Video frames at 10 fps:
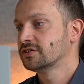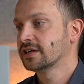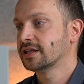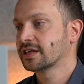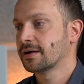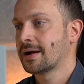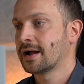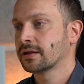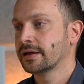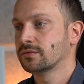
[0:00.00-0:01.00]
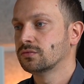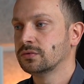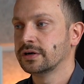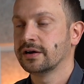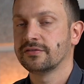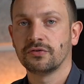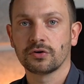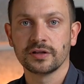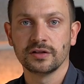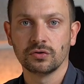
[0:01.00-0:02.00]
C'è da chiamare un
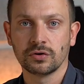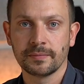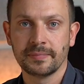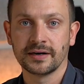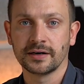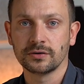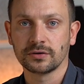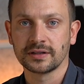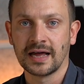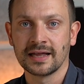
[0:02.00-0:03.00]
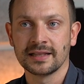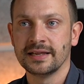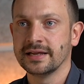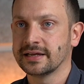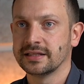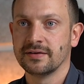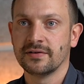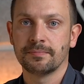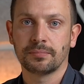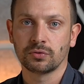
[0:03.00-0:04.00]
fornitore per ricordargli che
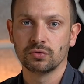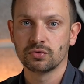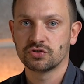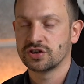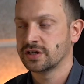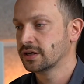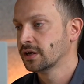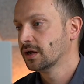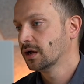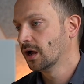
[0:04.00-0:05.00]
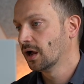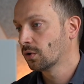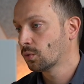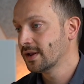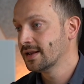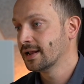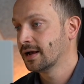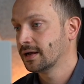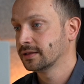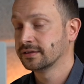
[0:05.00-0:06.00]
deve produrci uh,
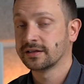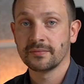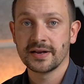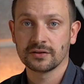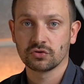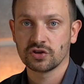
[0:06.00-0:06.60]
quel determinato